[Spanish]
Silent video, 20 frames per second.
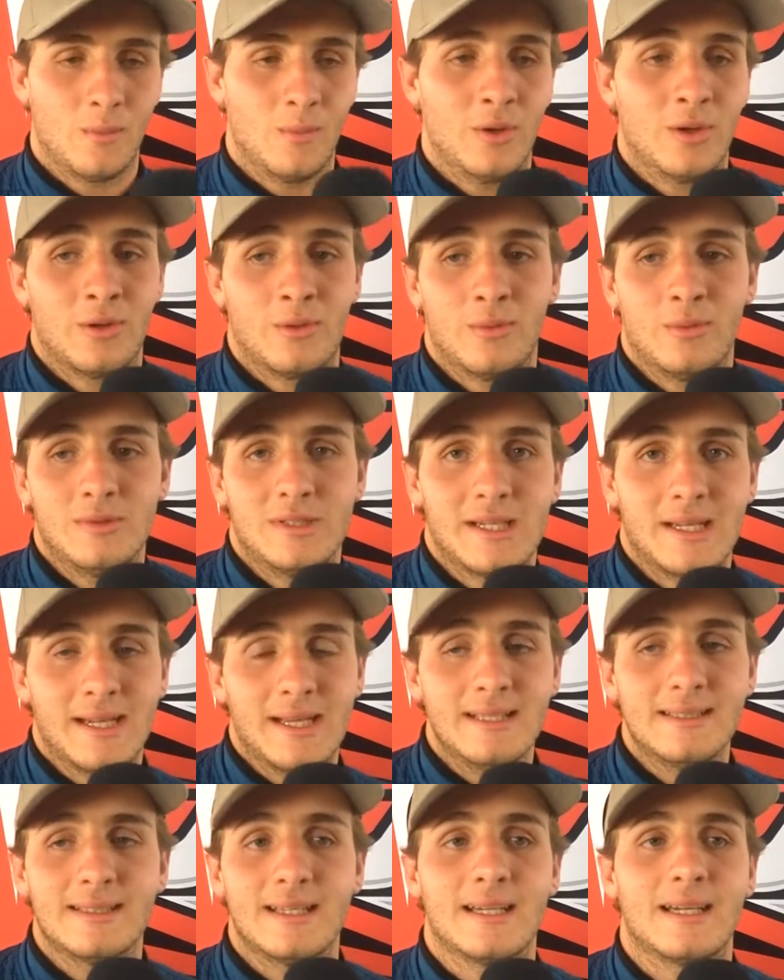Bueno, muchas
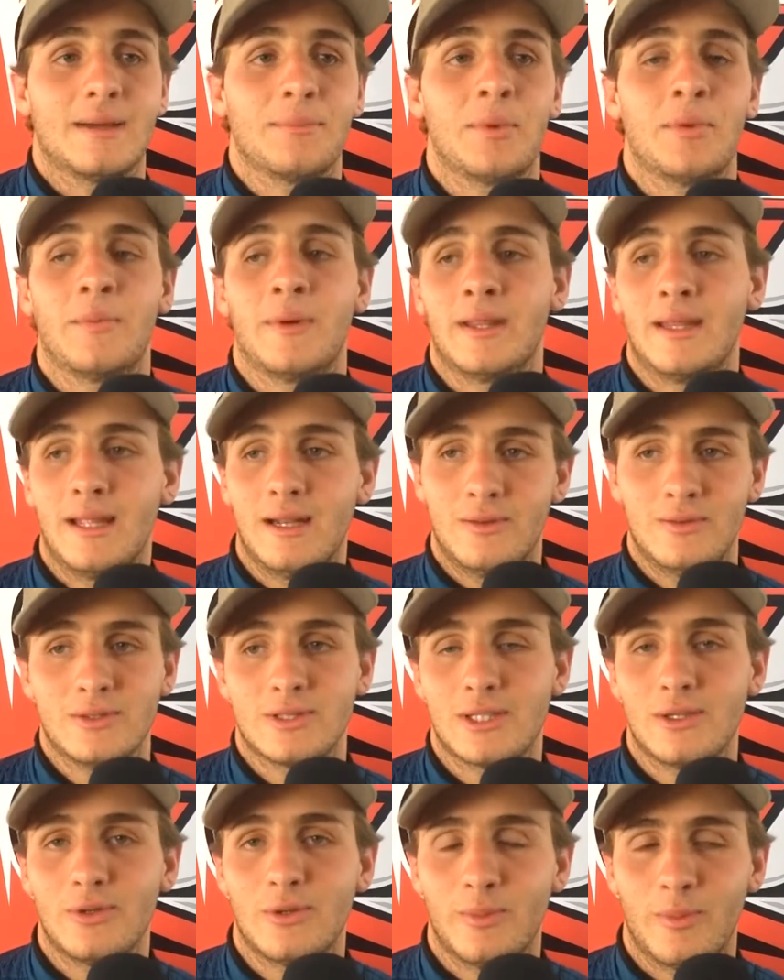gracias. Déjame mandarle
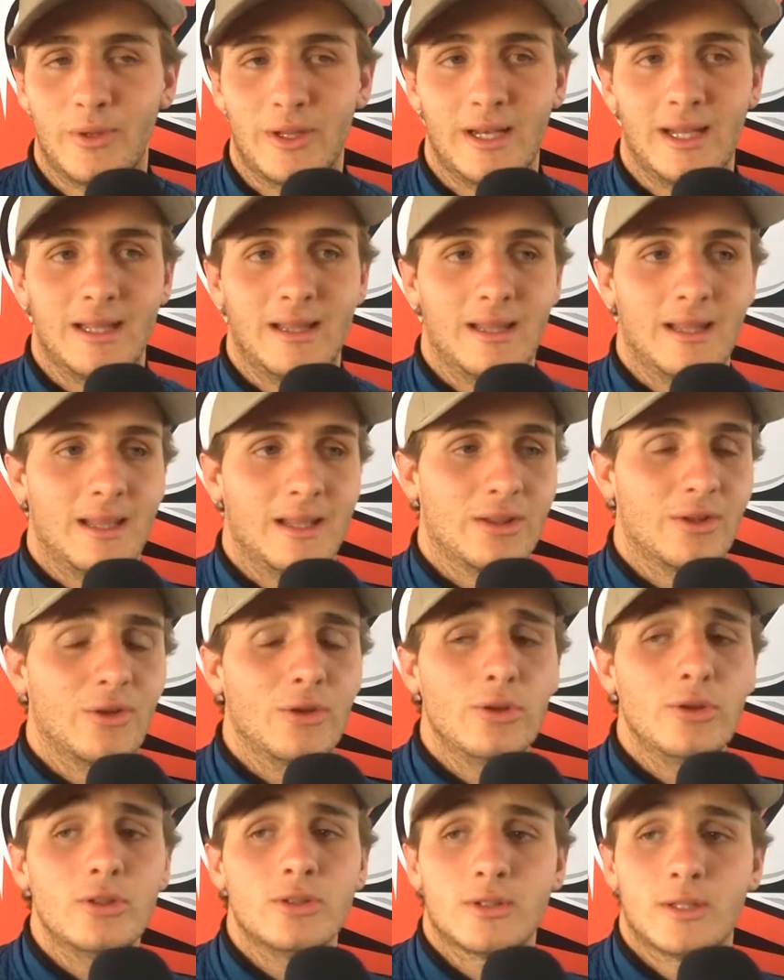un saludo muy grande a
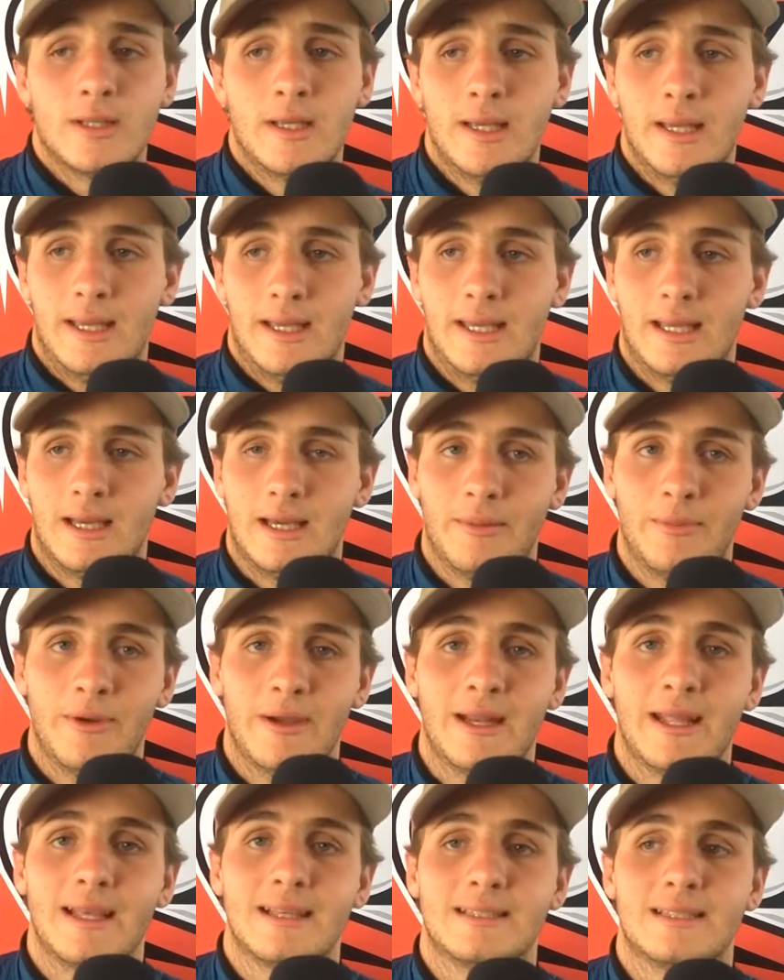todos y
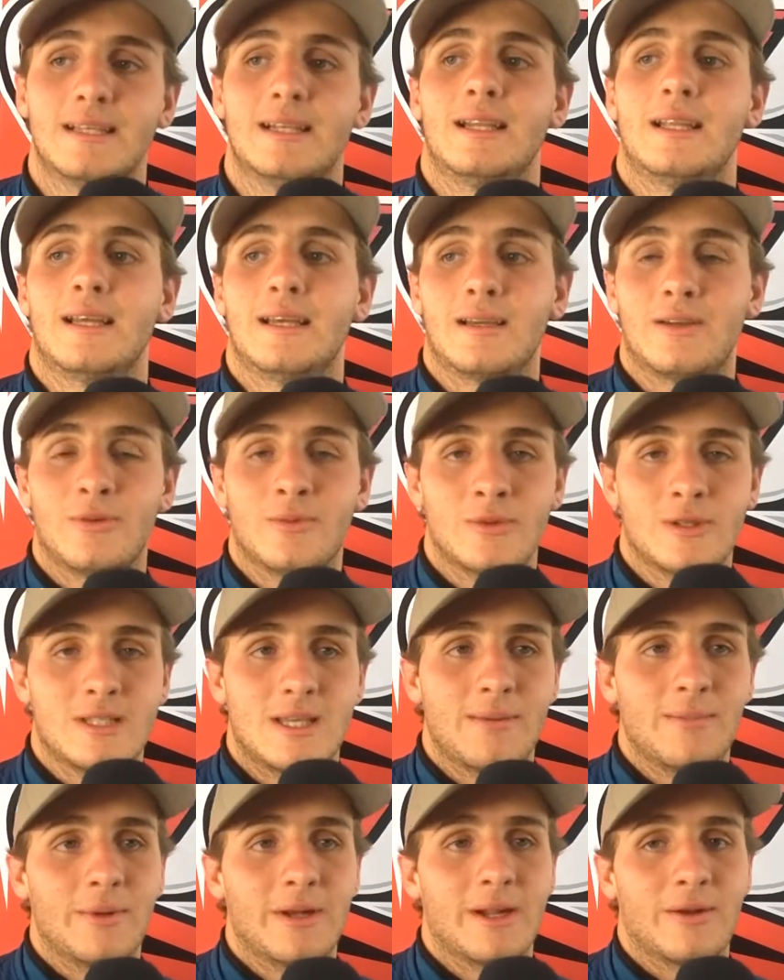déjame agradecerle, como
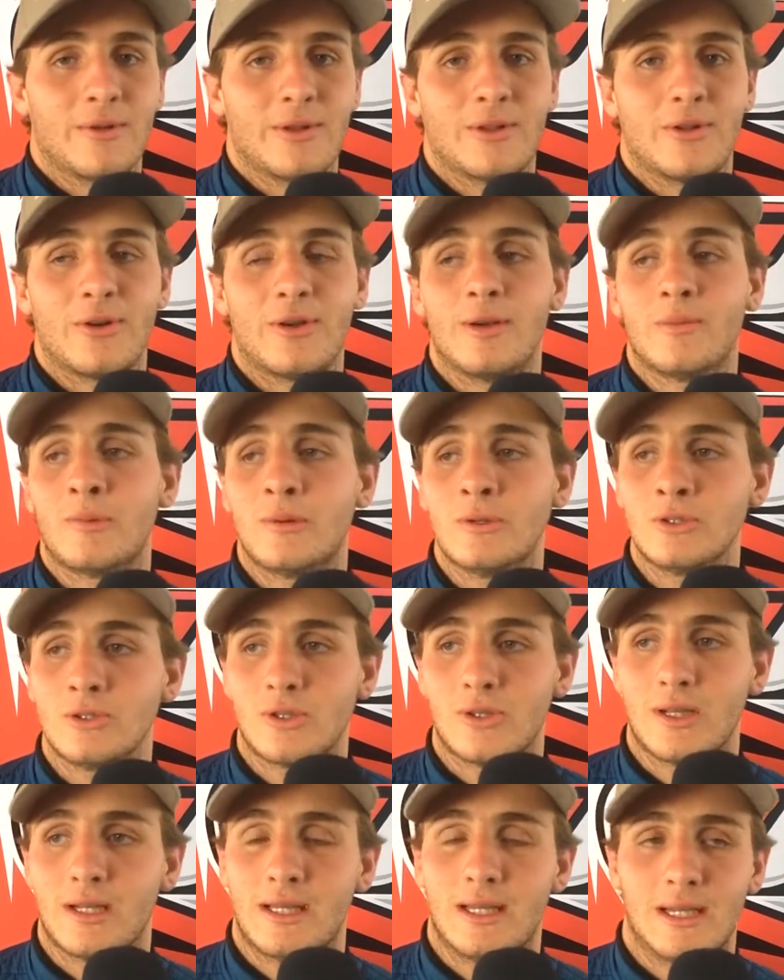siempre, a nuestros
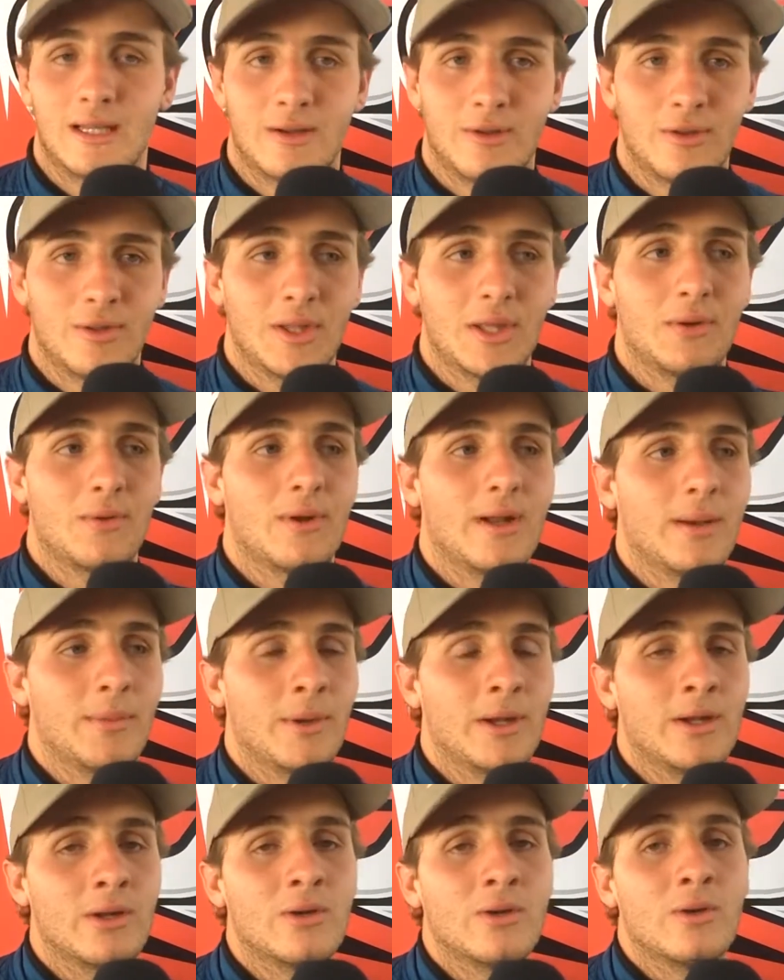sponsors que nos dan una
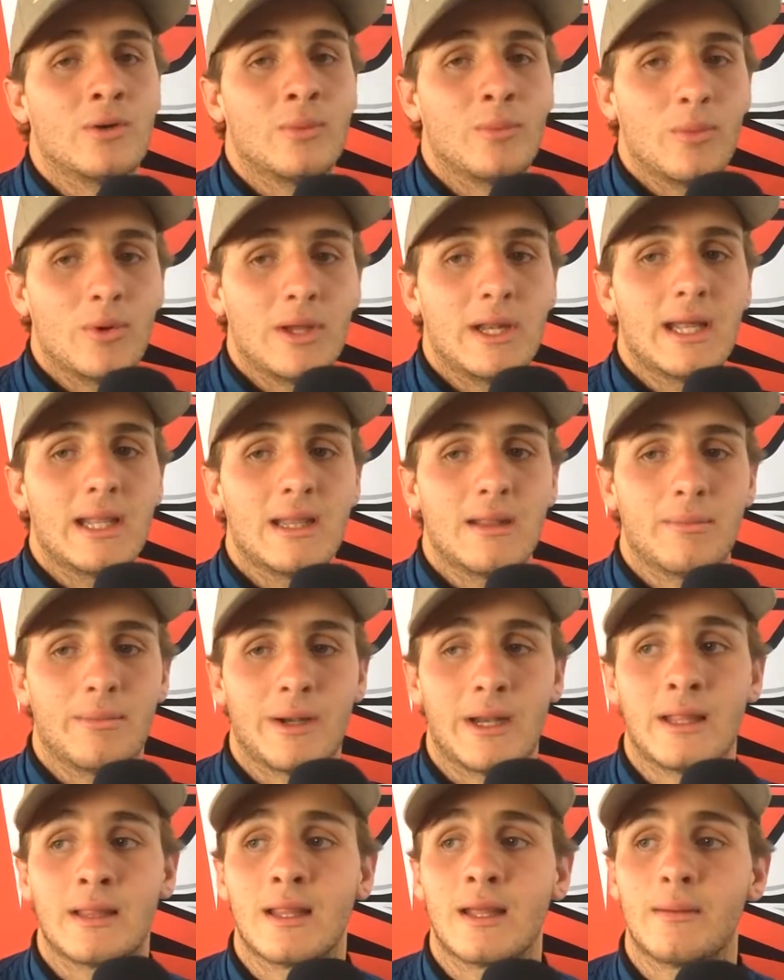mano muy grande
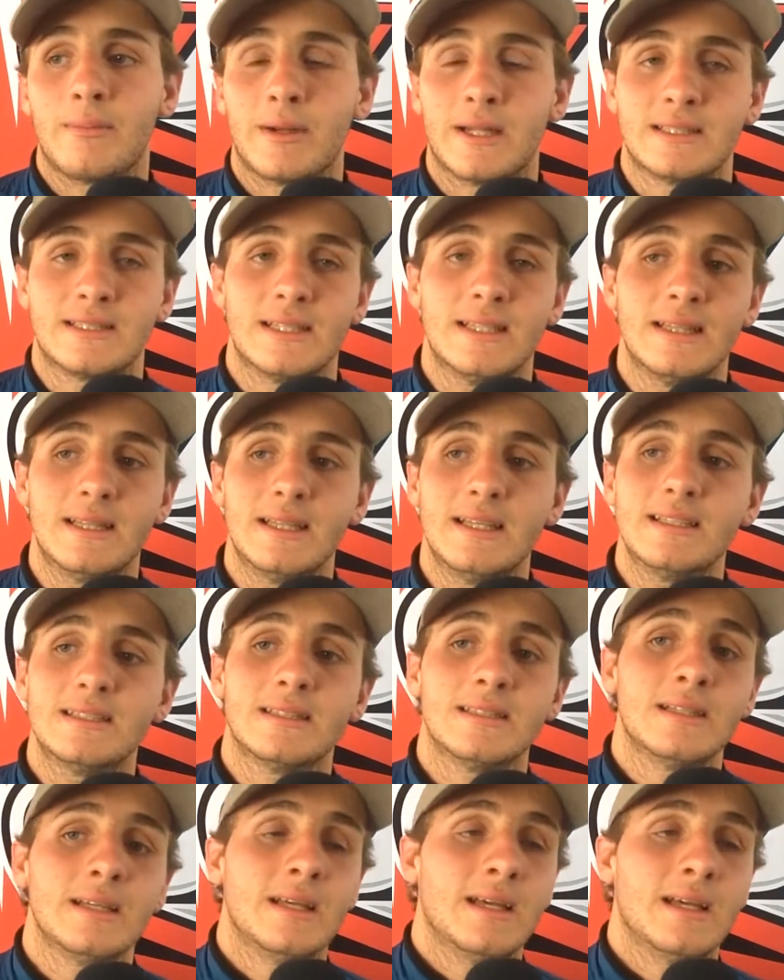para estar presentes